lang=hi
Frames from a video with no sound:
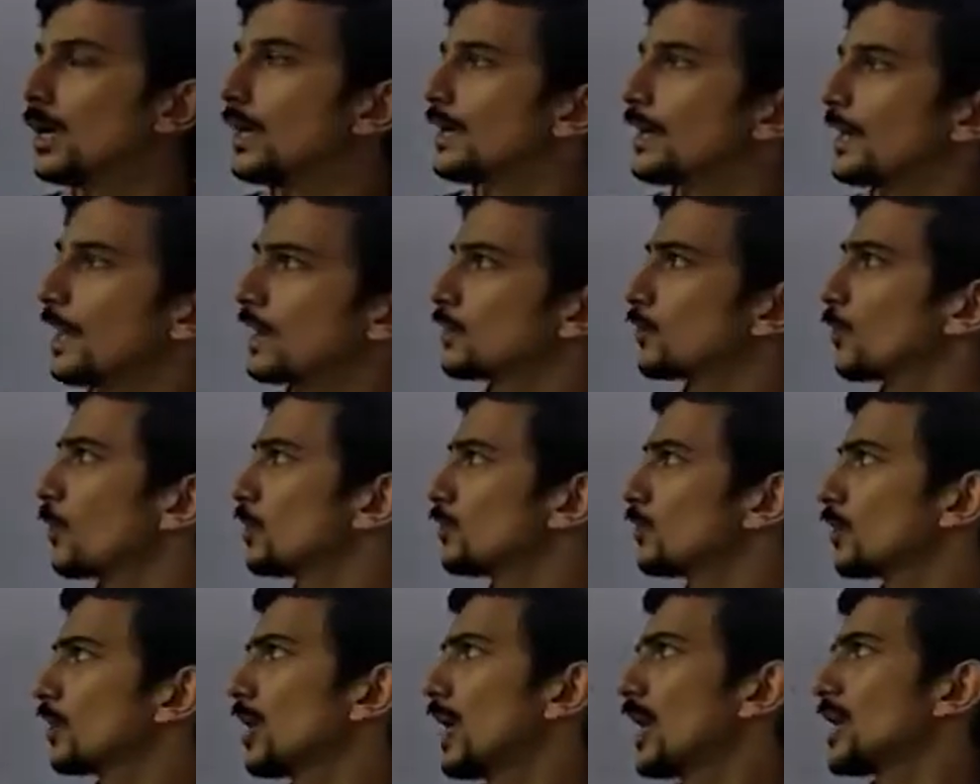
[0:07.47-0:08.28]
याद होगा
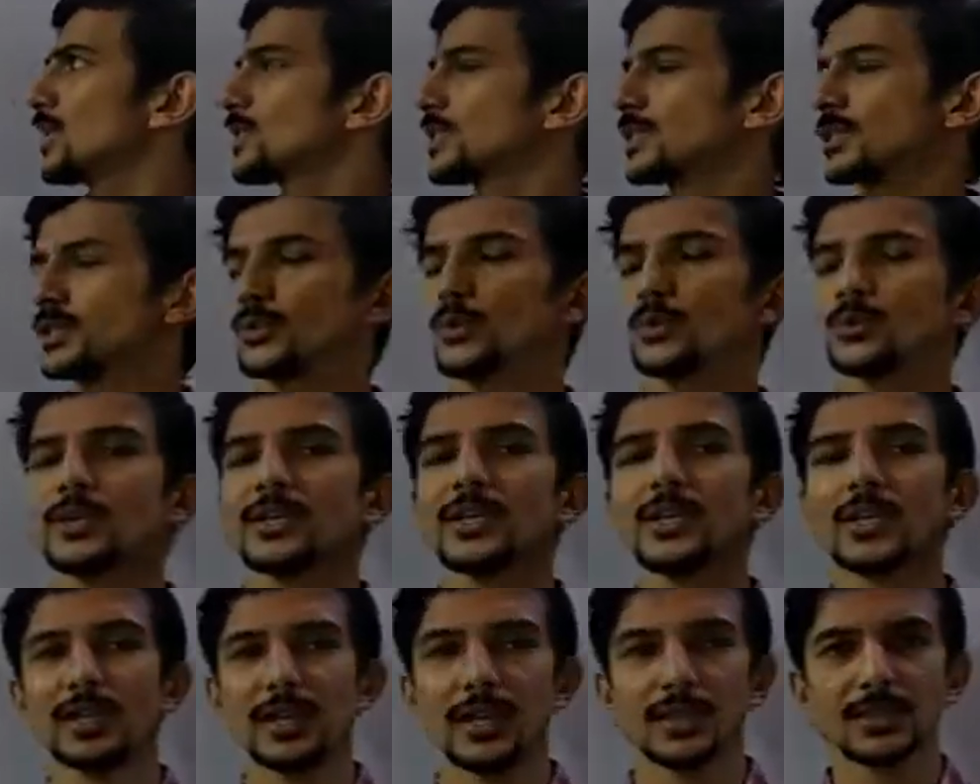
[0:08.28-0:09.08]
तो लास्ट दो
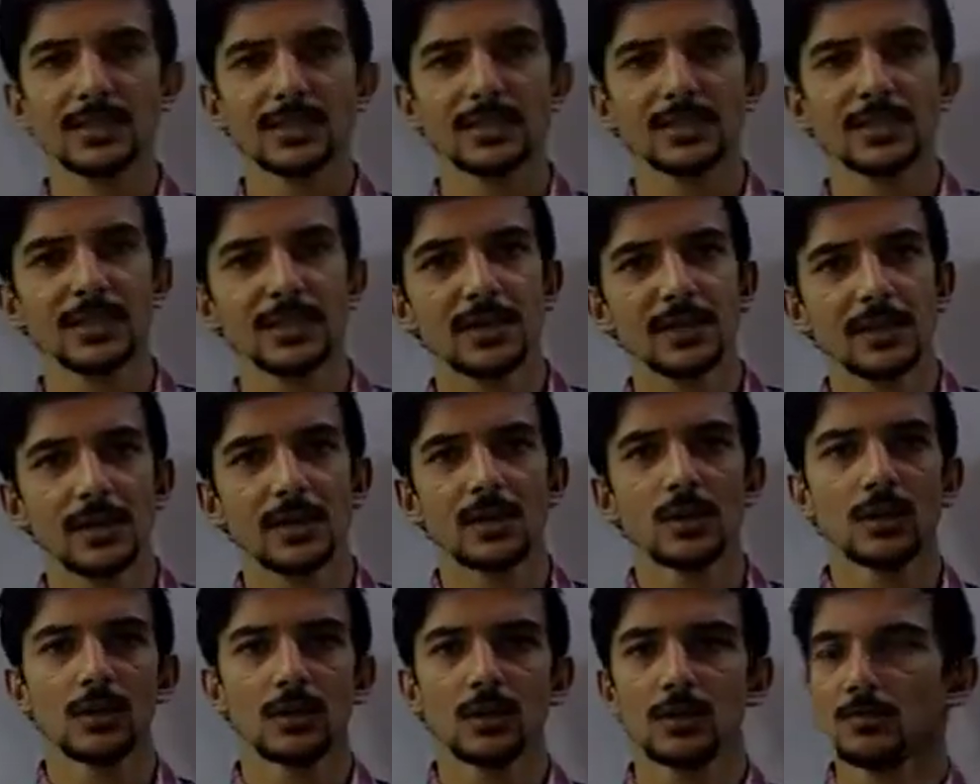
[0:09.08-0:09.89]
तीन क्लासेस से
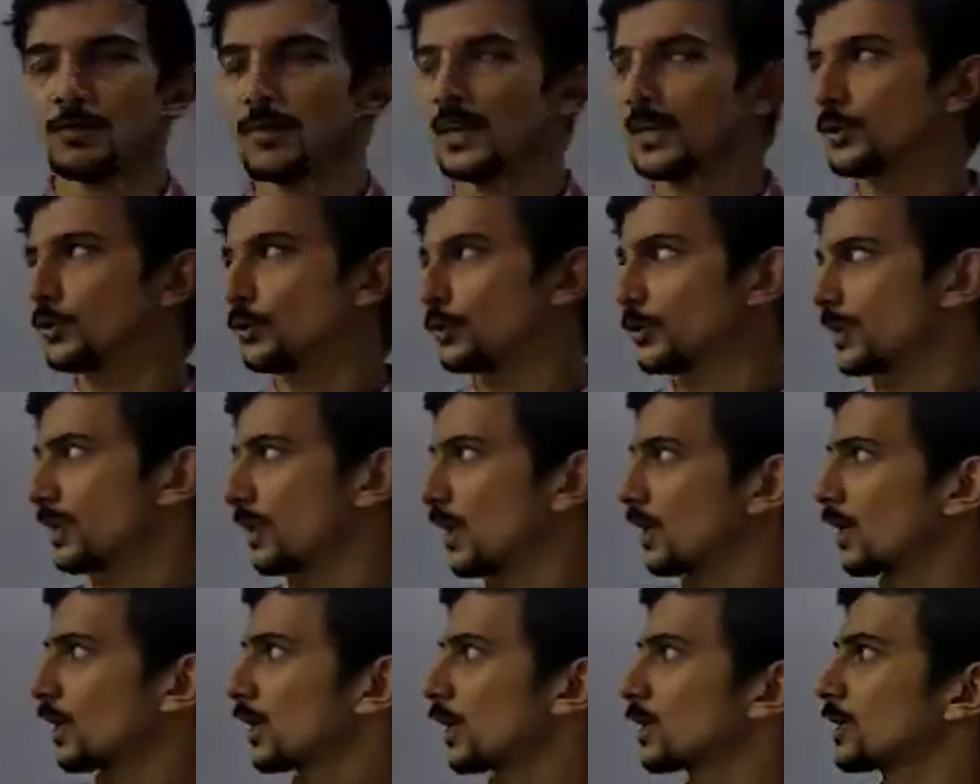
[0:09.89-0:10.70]
मैंने दो तीन
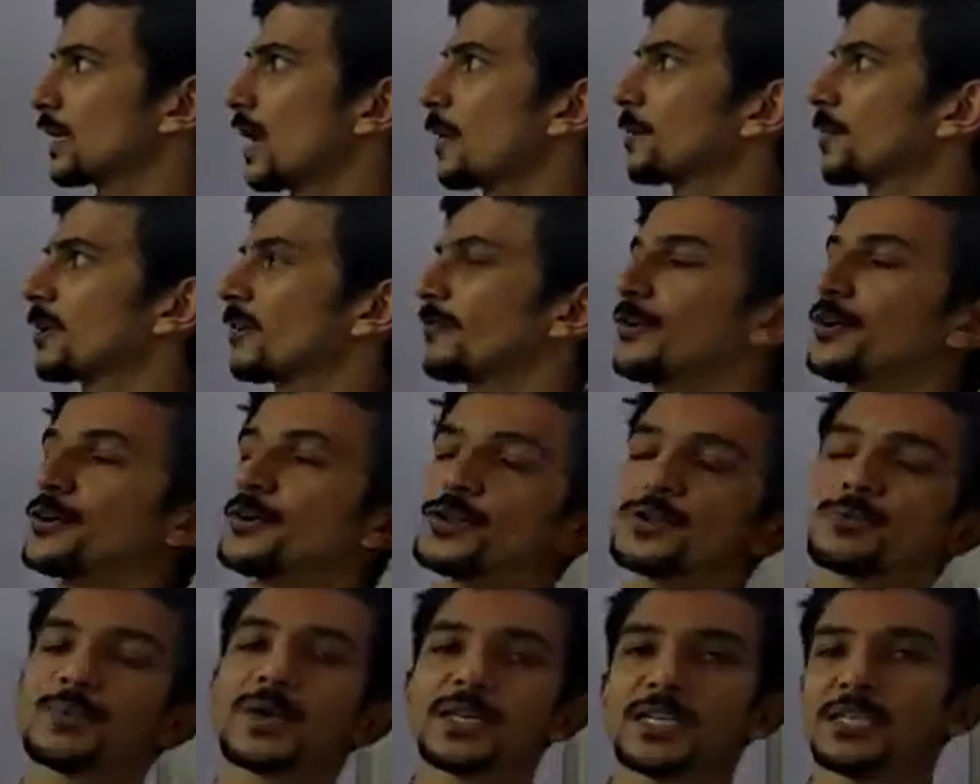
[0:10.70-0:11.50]
अलग अलग टाइप के
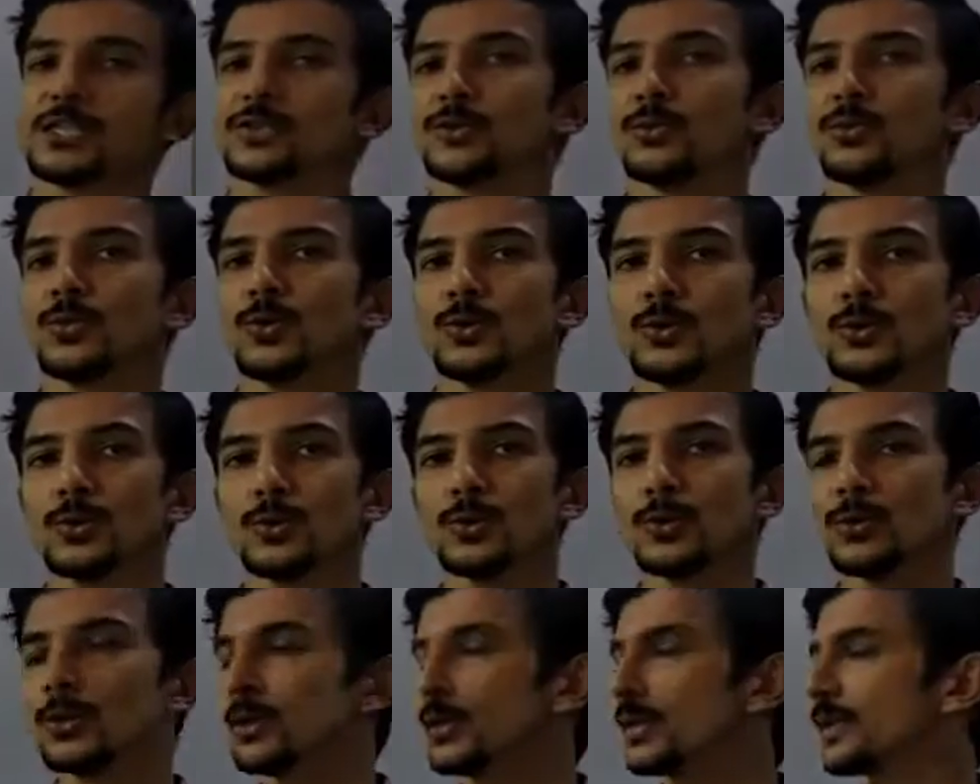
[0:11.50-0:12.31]
वीडियोस भेजे तुम लोग
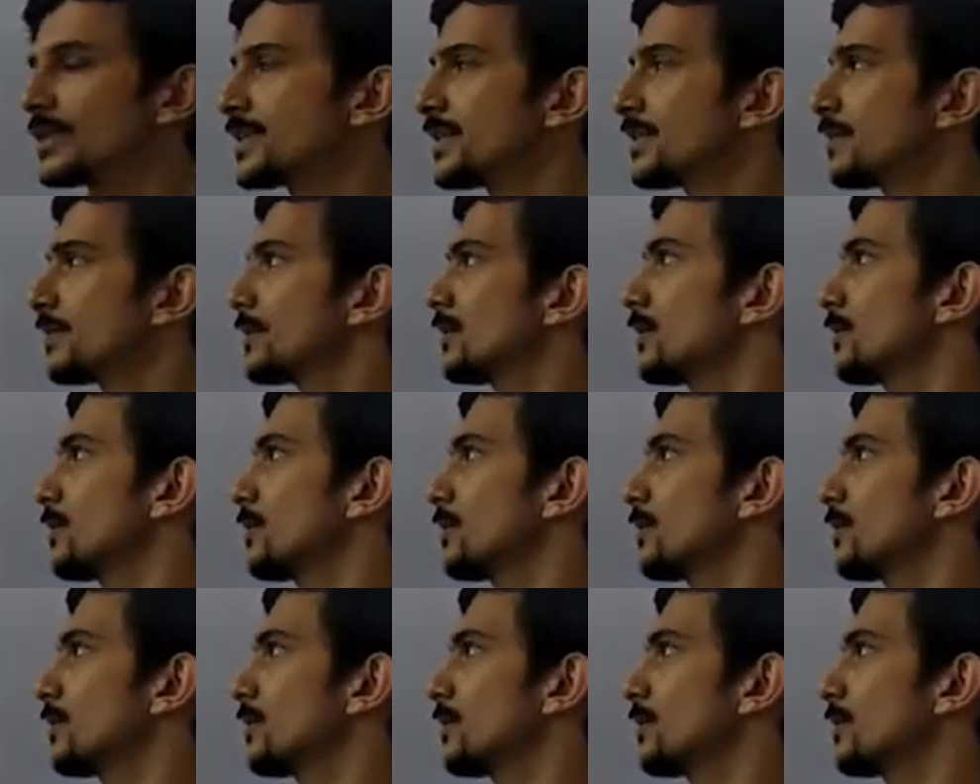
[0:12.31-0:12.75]
को इसी